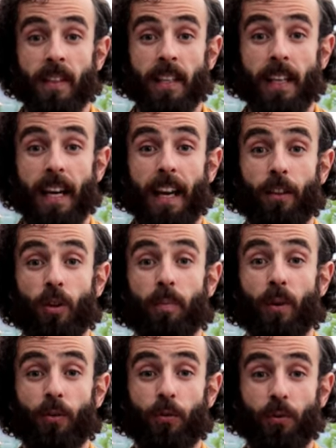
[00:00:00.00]
Inhalando
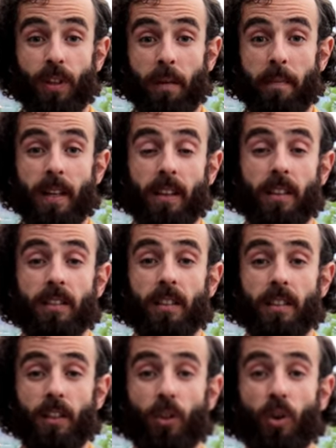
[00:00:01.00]
profundamente,
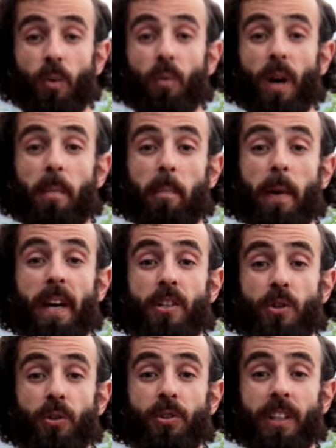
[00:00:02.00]
sintiendo como el
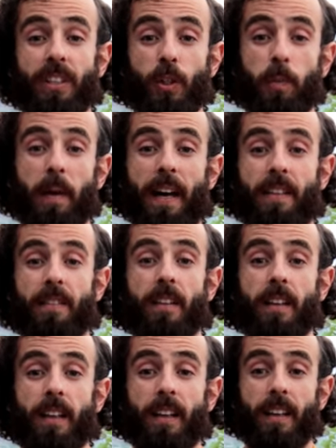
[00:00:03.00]
pecho se
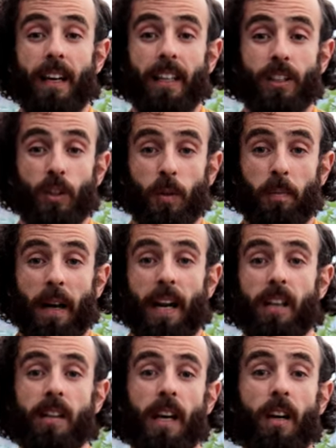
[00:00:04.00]
expande, la
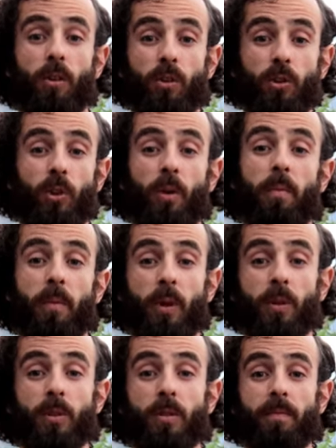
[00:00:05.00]
espalda, los
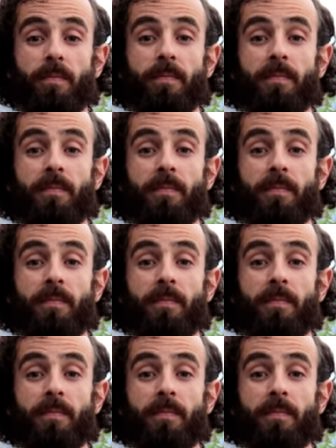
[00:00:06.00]
hombros.